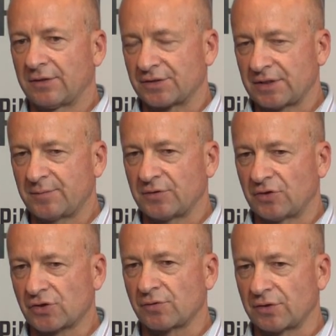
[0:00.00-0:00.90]
to jeżeli by
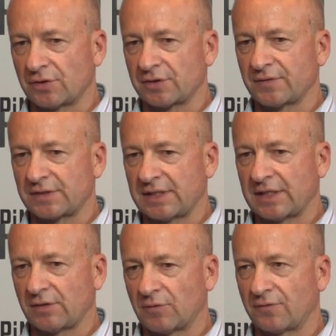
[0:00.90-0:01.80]
doszło do
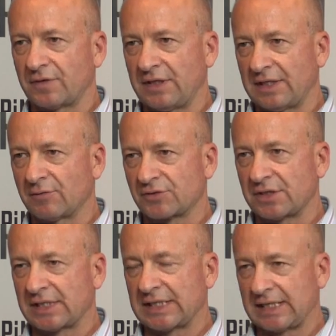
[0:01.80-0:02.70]
rozwiązania umowy i
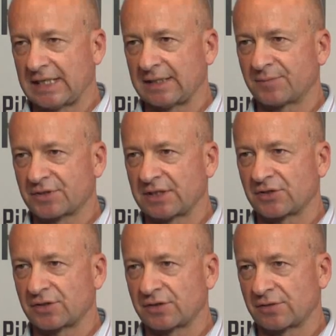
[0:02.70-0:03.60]
nałożenia tej kary
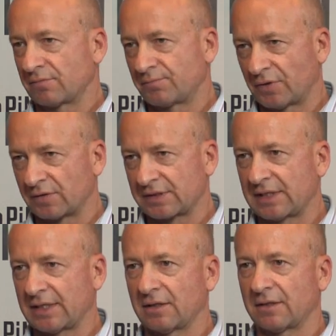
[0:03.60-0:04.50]
przez
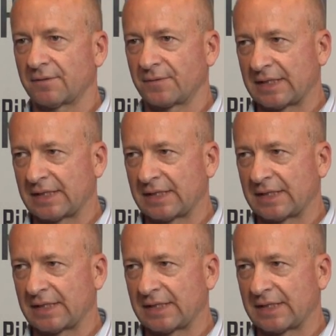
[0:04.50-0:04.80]
polskiego